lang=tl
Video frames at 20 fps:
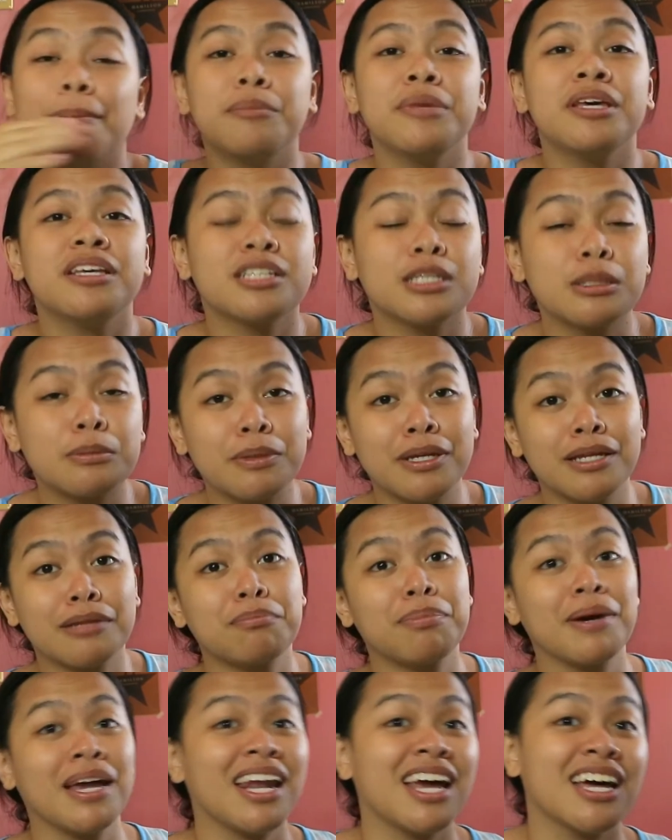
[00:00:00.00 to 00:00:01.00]
mixed
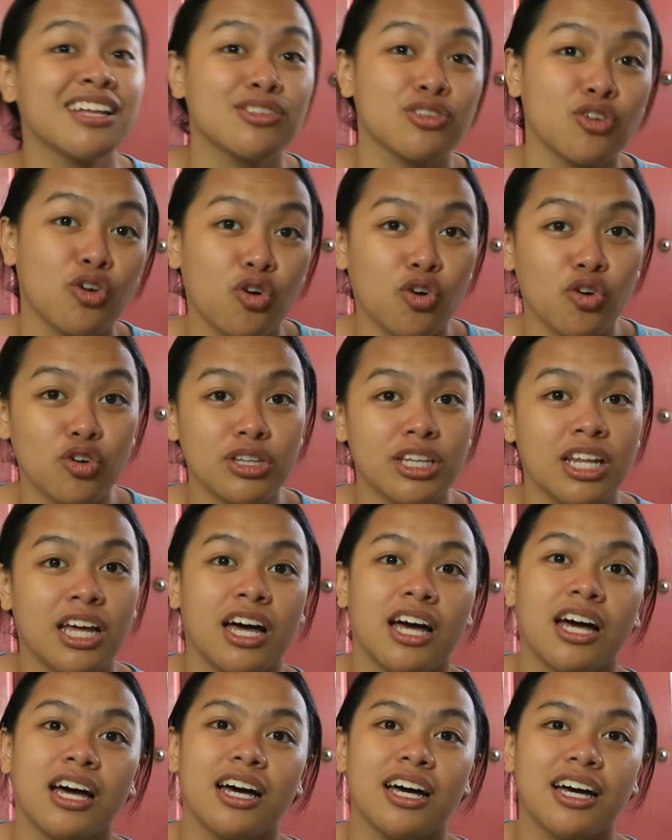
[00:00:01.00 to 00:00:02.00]
breed pala tong
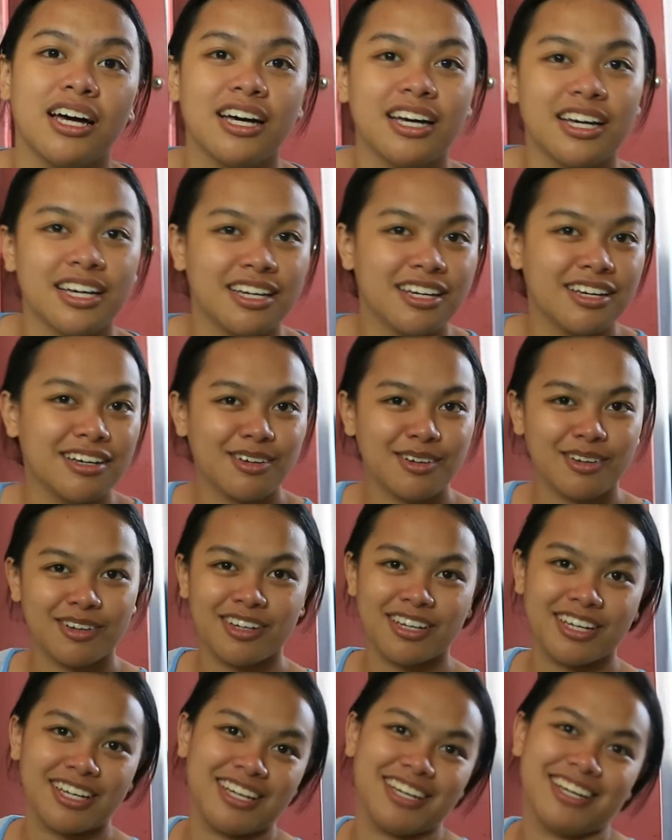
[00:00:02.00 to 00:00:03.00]
na...
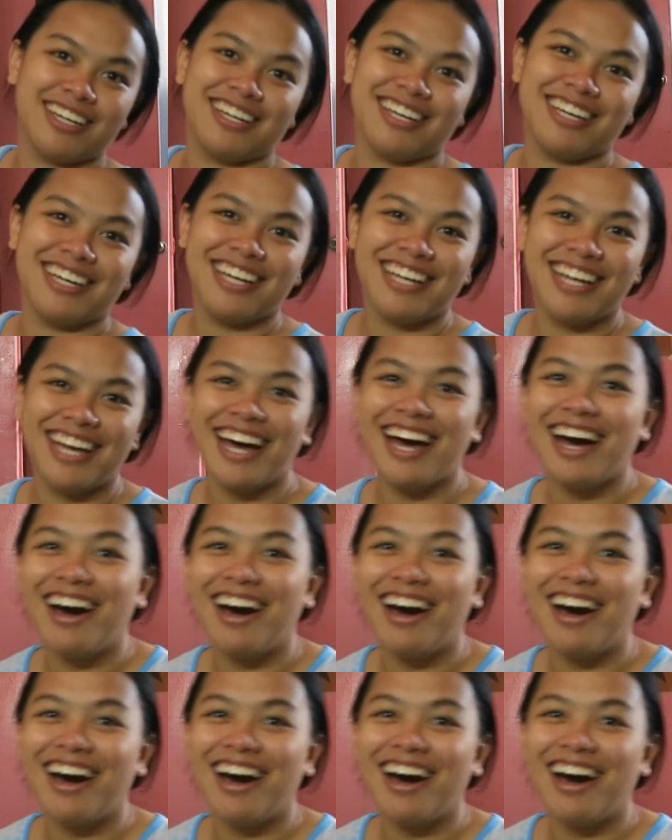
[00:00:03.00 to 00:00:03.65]
Nabunot na.